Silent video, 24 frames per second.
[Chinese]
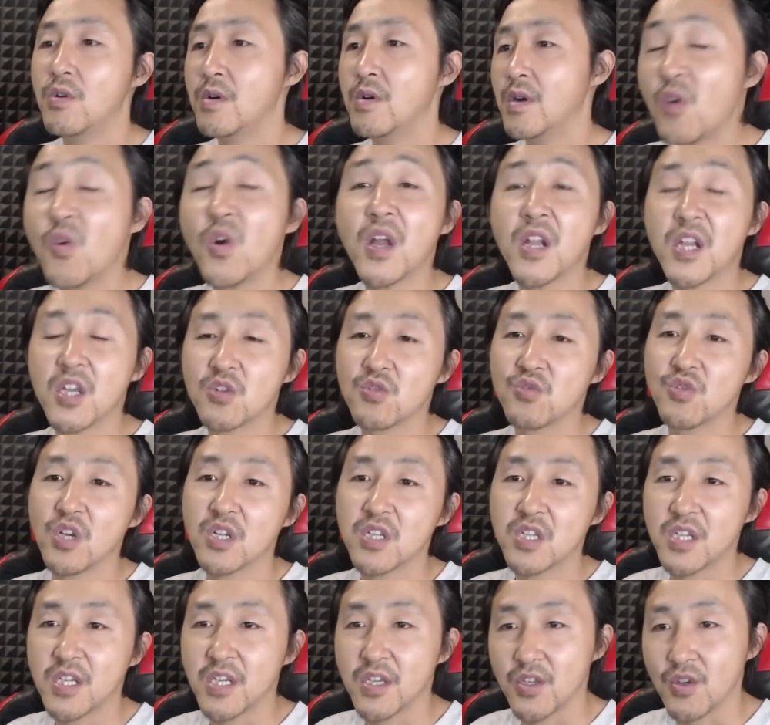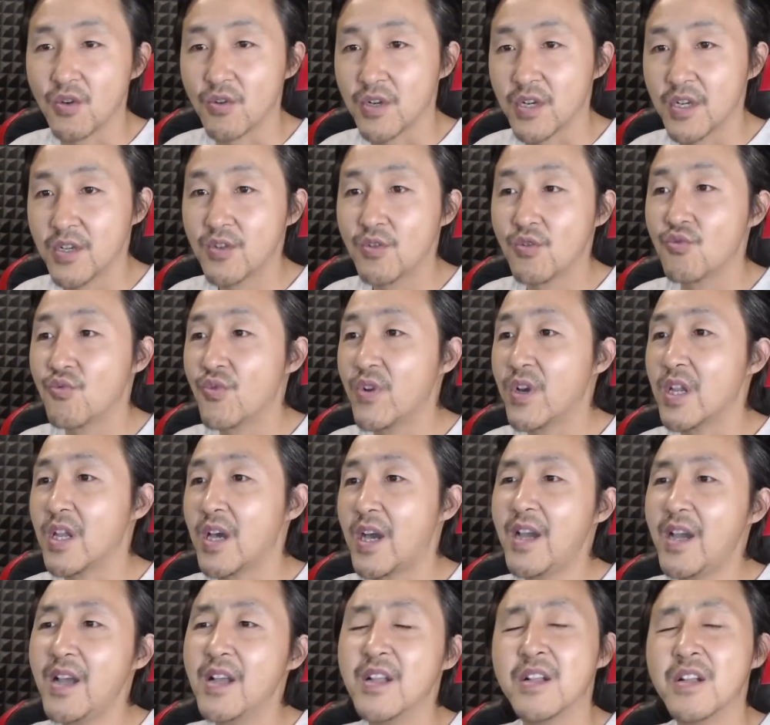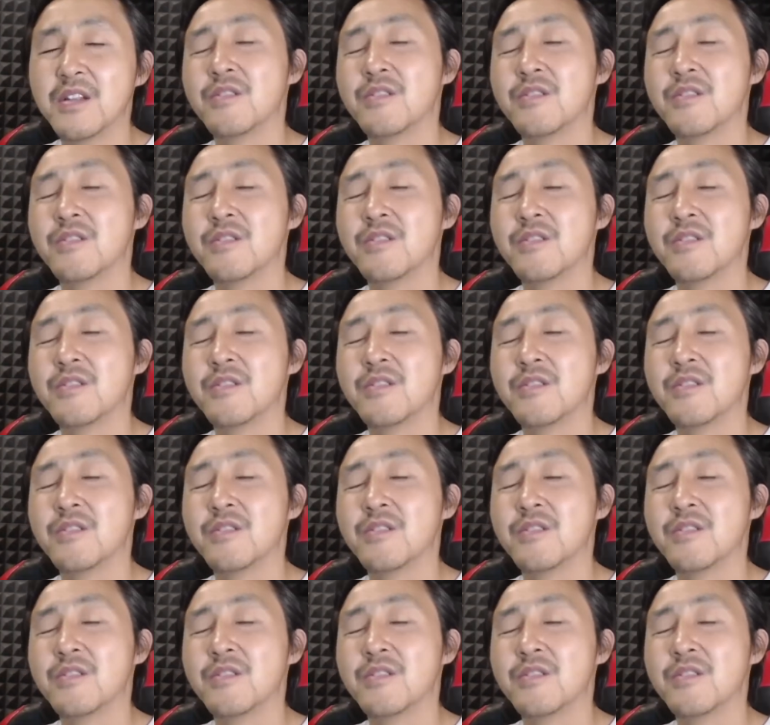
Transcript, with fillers: 话题说到这里，有人又问了，哎，